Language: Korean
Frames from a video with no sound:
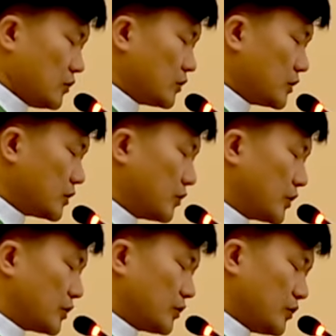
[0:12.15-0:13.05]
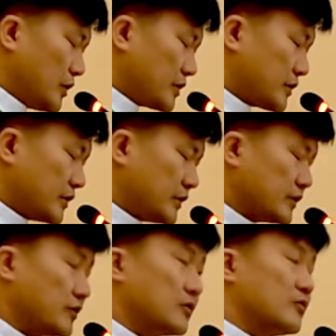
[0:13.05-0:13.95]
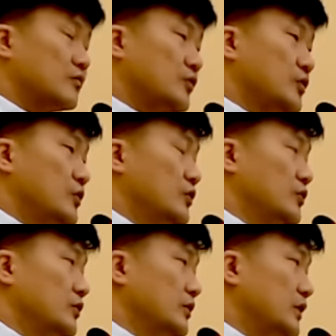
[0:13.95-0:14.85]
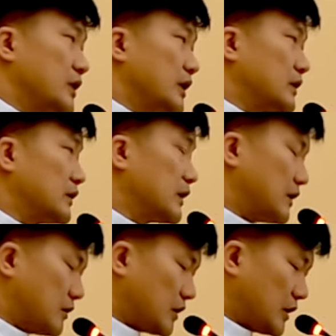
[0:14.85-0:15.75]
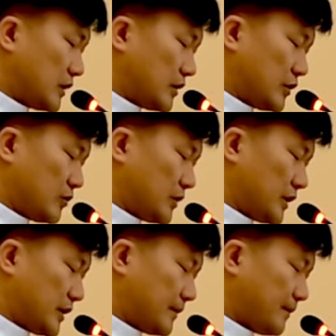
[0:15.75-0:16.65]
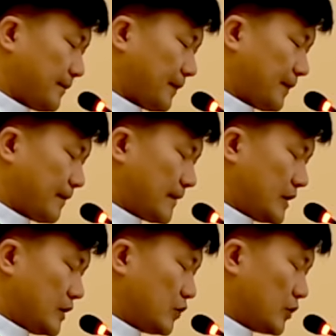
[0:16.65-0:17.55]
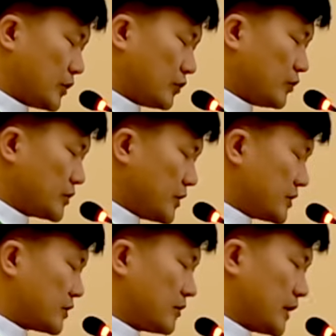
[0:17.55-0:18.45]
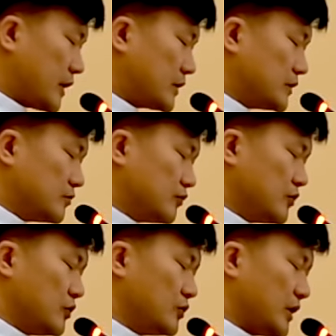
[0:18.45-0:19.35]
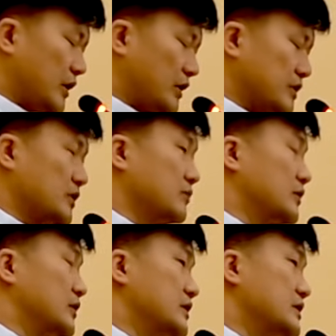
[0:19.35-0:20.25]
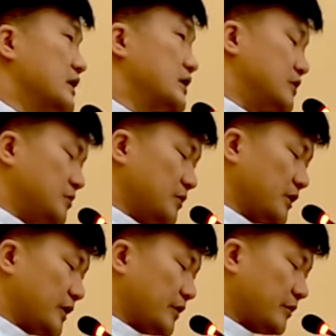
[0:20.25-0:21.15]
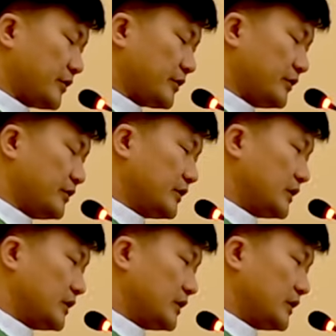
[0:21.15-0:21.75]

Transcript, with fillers: 오늘 고린토에서는 불륜이라는 단어가 나옵니다. 이 고린토서에서 말하는 불륜의 핵심을 잘 짚어내려면